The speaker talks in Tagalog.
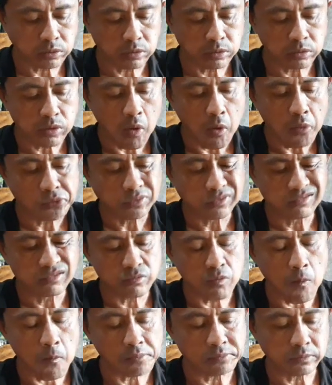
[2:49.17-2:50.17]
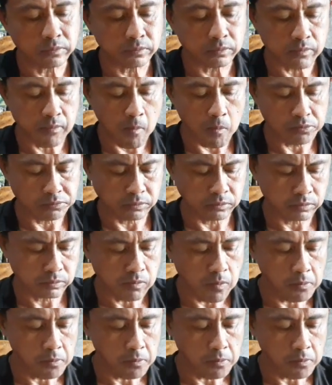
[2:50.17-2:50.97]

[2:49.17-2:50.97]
wapod ni wa ko muputi